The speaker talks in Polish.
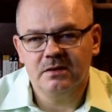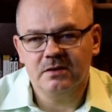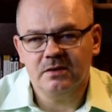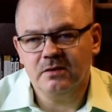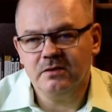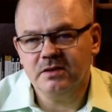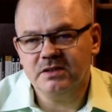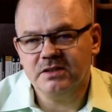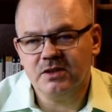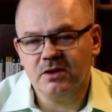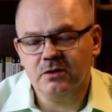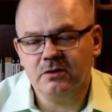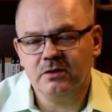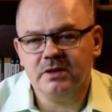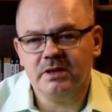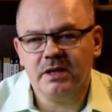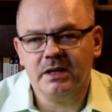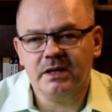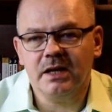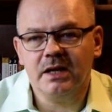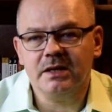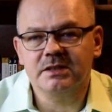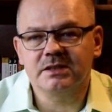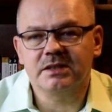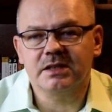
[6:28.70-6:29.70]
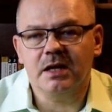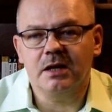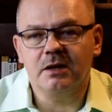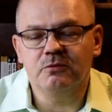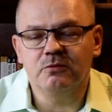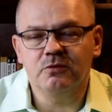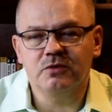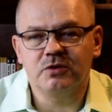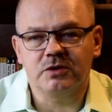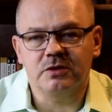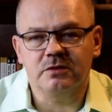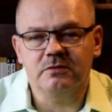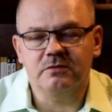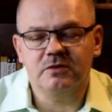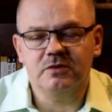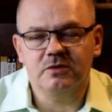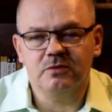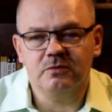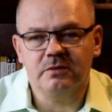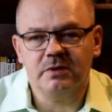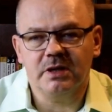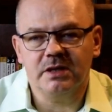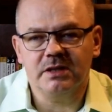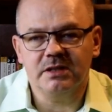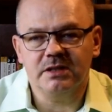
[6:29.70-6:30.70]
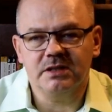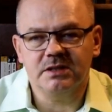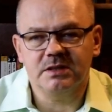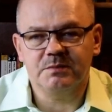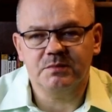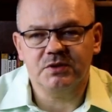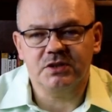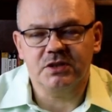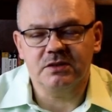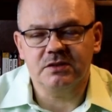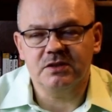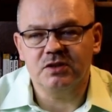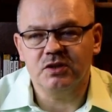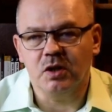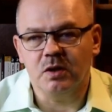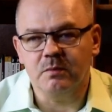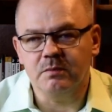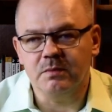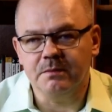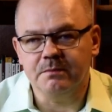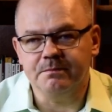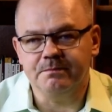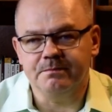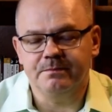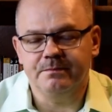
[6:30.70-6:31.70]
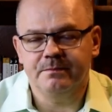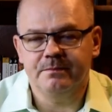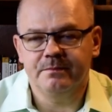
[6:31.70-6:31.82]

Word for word: To jest trochę tak jak z kałużą, która jest przed domem.